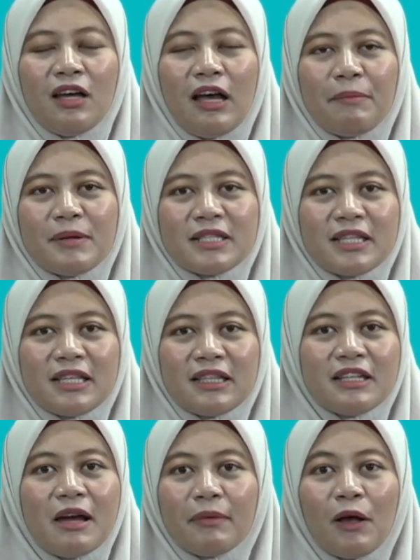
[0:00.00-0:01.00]
apa sih
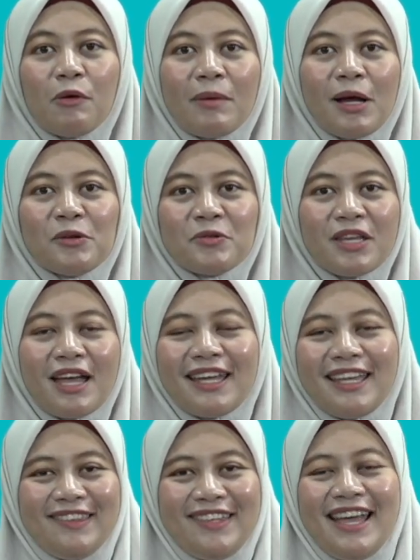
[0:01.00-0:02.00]
tidak tahu malunya
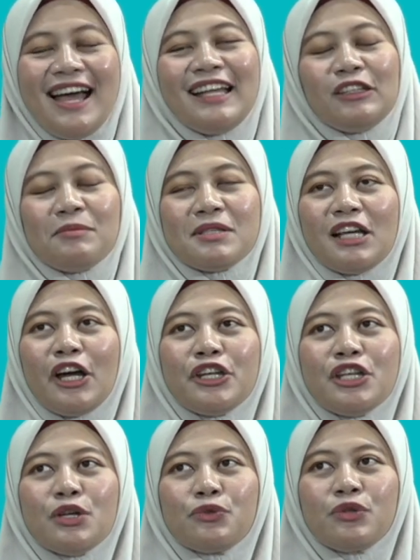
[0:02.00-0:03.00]
gitu ya atau
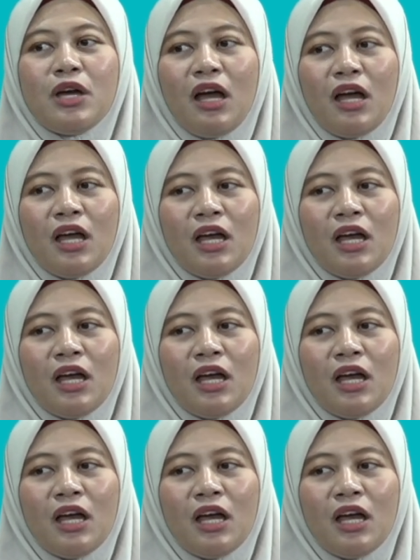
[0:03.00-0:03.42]
misalkan dia sudah